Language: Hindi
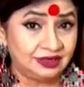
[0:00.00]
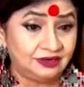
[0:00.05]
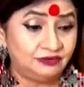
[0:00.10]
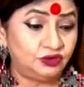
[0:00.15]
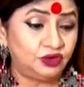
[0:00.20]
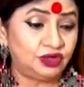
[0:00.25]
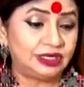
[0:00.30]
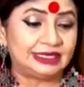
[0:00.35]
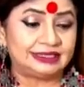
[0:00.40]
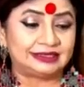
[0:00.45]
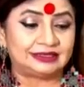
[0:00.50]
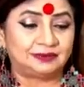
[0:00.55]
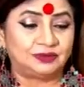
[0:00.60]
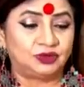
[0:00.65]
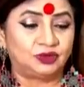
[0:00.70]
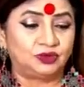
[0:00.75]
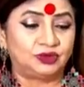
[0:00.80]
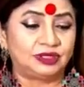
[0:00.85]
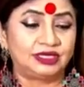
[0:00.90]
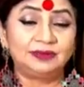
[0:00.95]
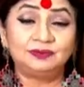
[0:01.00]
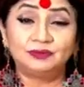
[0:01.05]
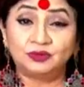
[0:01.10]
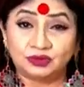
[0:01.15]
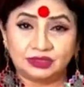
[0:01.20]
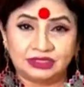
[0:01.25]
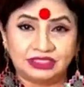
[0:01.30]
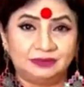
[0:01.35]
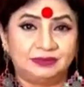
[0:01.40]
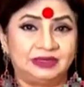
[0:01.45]
वो खत्म होंगे
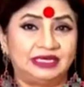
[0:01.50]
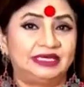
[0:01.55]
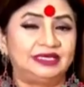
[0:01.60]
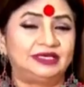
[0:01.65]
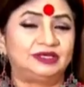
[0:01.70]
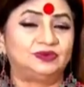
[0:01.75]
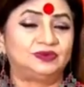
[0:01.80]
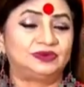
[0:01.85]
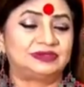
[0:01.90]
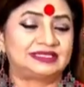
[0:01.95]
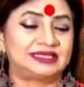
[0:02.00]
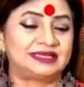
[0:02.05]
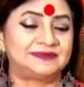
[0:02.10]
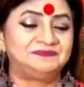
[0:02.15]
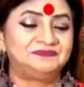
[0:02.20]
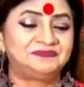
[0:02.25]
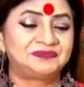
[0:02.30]
मुक्ति मिलेगी उनसे